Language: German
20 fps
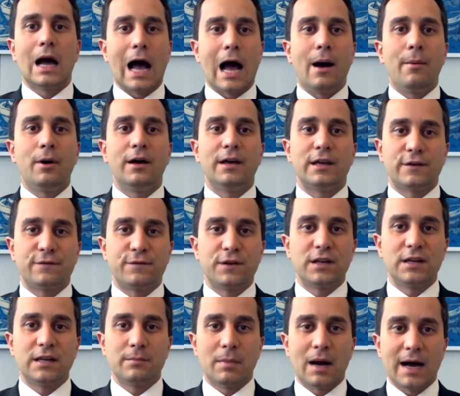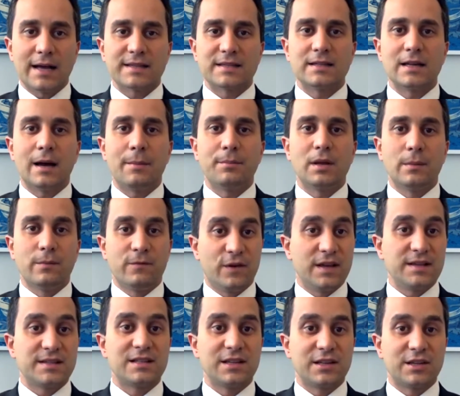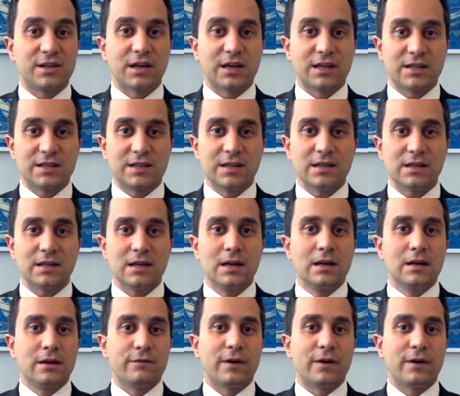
aber ich finde die Maßnahmen im Wesentlichen richtig,